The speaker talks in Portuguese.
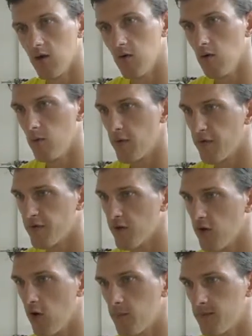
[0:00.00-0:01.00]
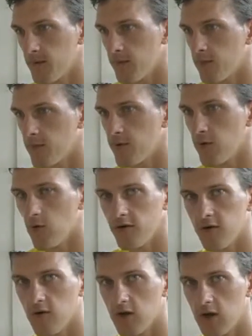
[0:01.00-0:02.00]
O professor opta por
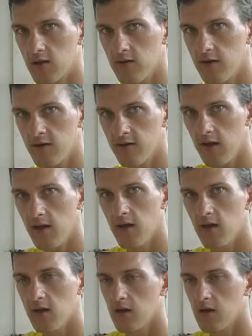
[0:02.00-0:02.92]
11 jogadores, né?